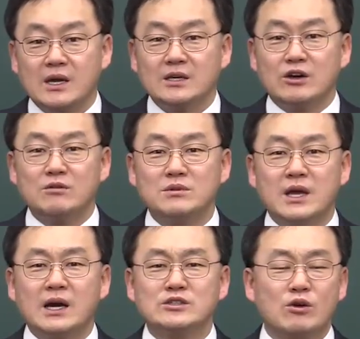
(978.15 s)
여러분,
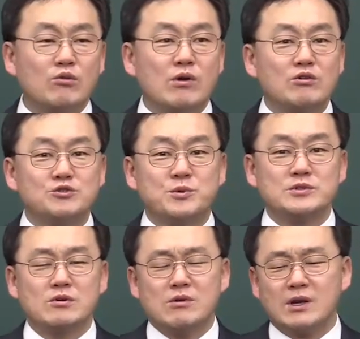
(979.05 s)
내가 성공하고 싶어서
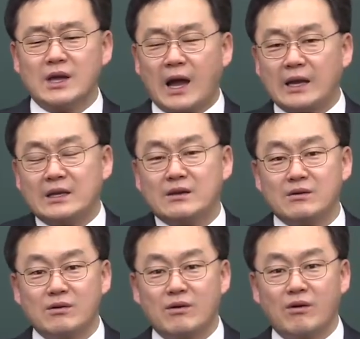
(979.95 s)
성공하는 게
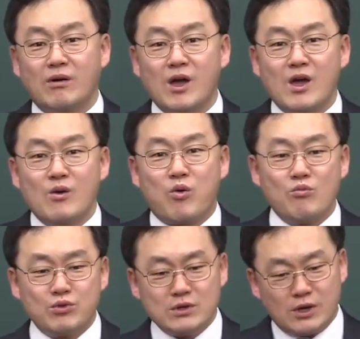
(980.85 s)
아니에요.
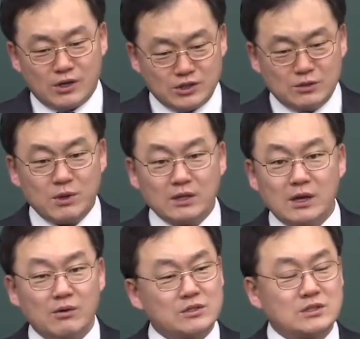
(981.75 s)
공부를 열심히
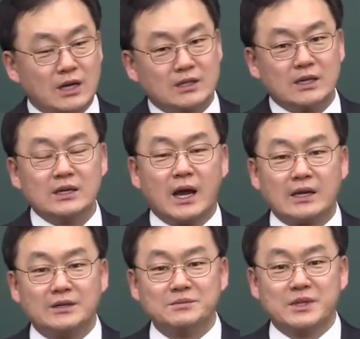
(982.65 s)
한다고 해서 잘 되는 게
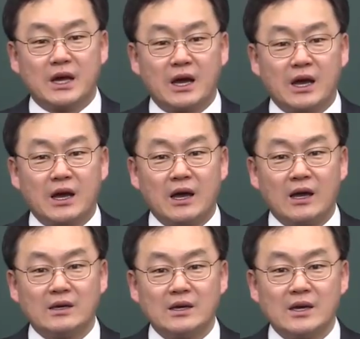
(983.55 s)
아닌 겁니다.
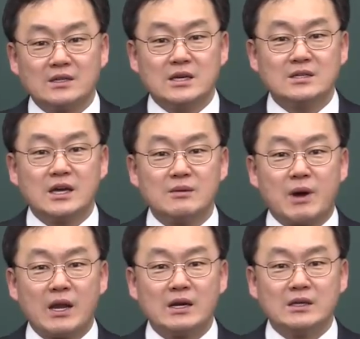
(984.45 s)
세상이
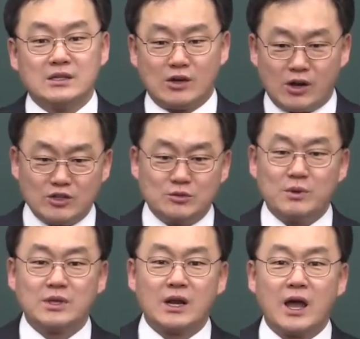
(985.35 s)
말하는 길
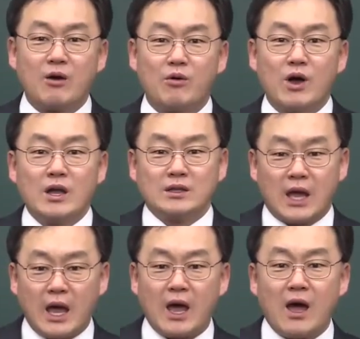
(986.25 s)
열심히 따라하고
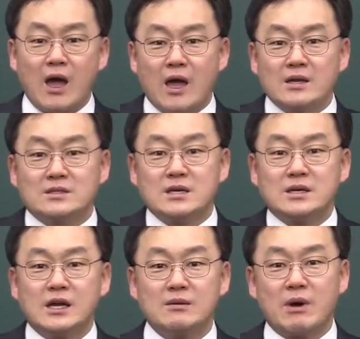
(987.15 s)
다
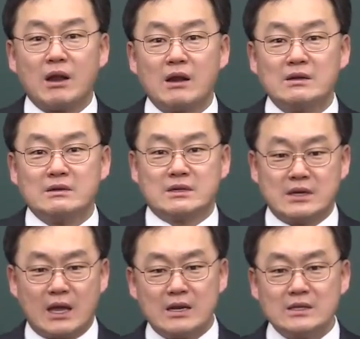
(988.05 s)
세상이 말하는 그
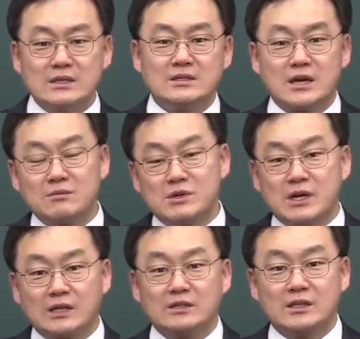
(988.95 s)
엘리트의 삶을
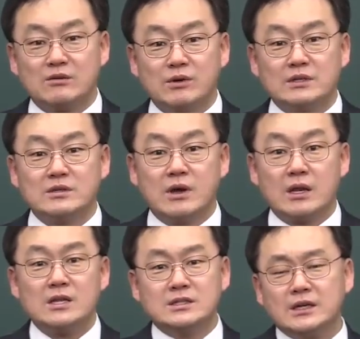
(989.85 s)
가졌다고 해서
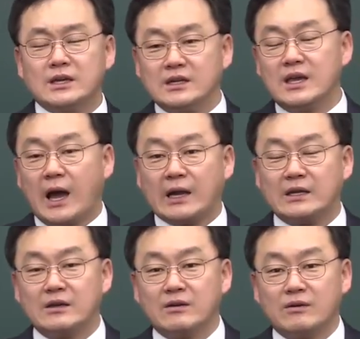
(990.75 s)
엘리트가 되는 게
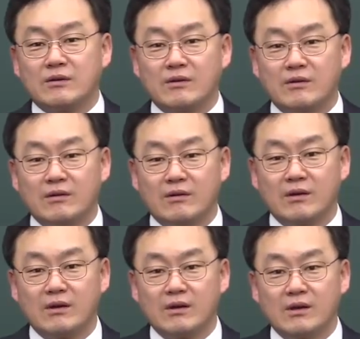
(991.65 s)
아니에요.
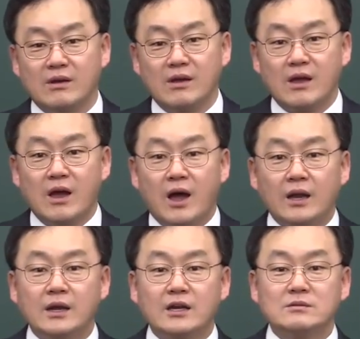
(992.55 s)

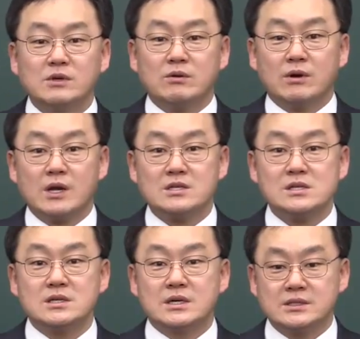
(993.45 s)
하나님이
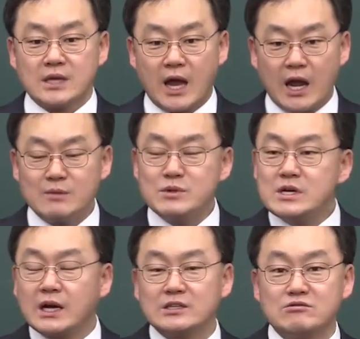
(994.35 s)
원하시는 그 삶을
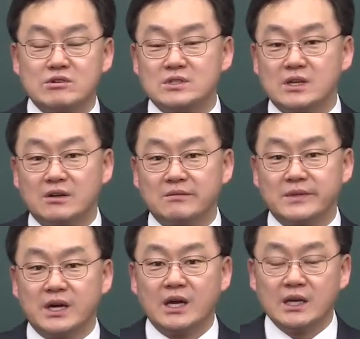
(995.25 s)
가지고 있어야 되는
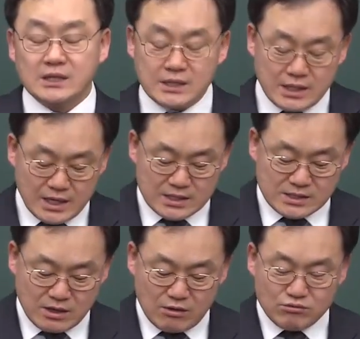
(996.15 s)
겁니다.
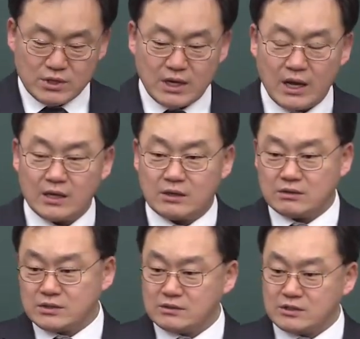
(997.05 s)
그래서 우리가
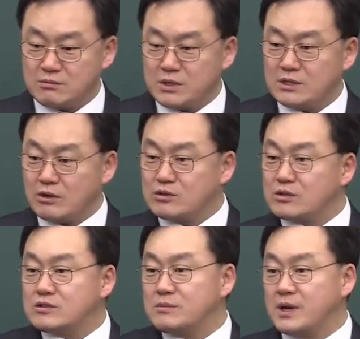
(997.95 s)
영적 서민,
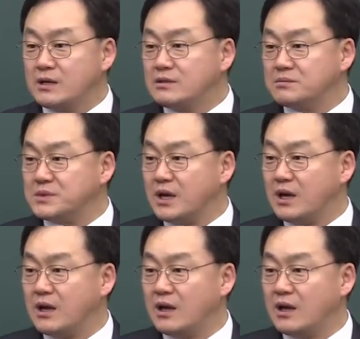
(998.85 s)
영적 서민 하는 겁니다.